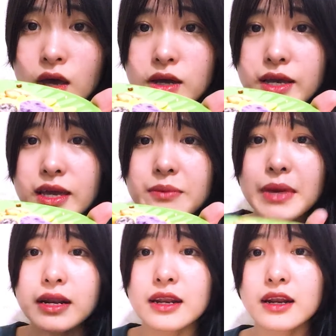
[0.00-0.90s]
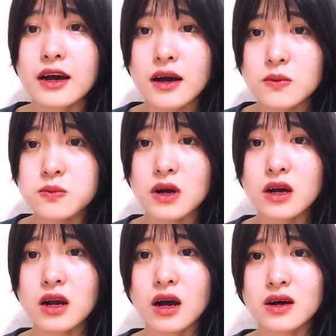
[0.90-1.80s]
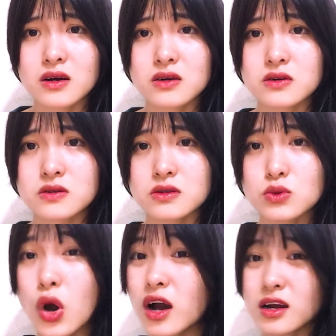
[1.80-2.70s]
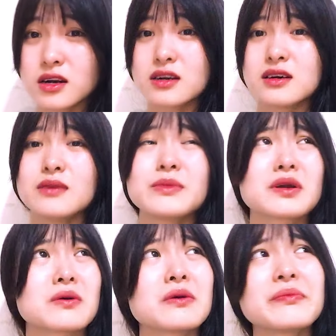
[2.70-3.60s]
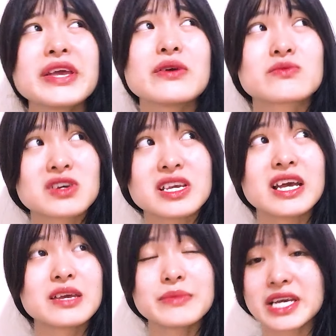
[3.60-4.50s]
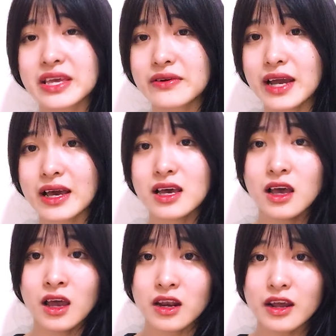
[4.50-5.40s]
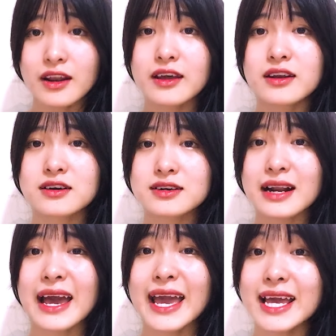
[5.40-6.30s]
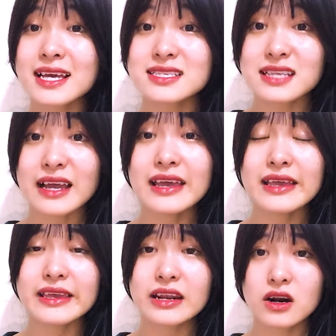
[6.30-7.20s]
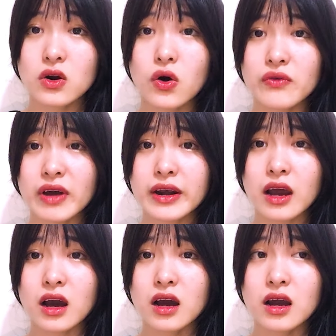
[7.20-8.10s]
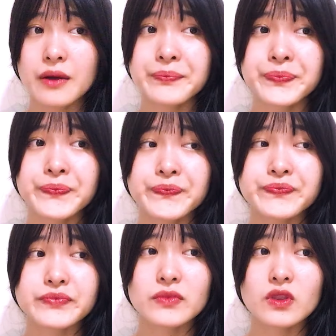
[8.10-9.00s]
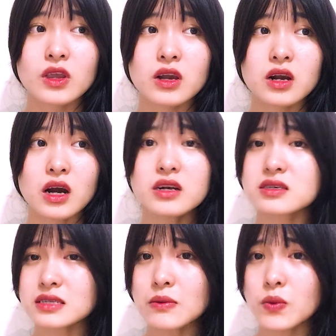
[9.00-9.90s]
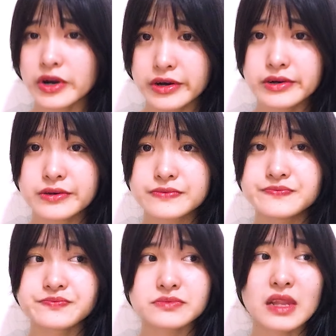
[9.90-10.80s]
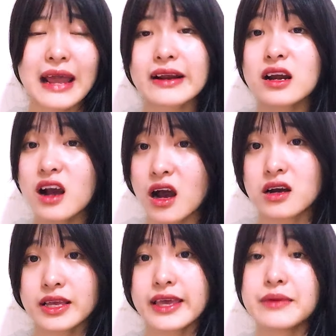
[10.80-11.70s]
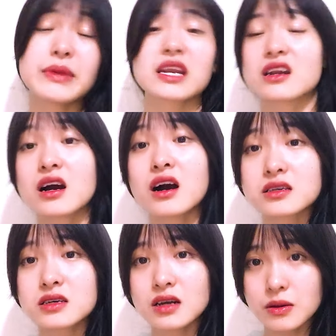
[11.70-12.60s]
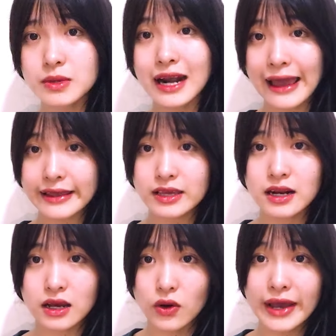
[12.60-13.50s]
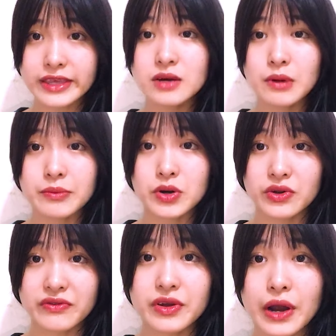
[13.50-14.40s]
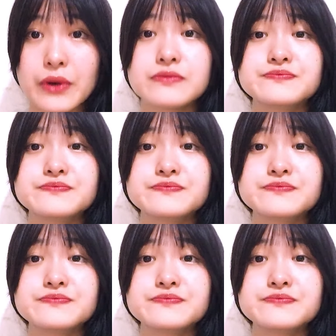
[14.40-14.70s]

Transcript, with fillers: cái yến mạch này nó không có còn thuần nữa, mình cũng không biết dùng từ gì, nhưng mà kiểu là nó đã được rang hay sấy hay gì đó rồi, và nó có được sóc qua đường, ăn nó ngọt nha. Yến mạch này nó ngọt chứ nó không có lạc như là cái loại trước mà mình review đâu.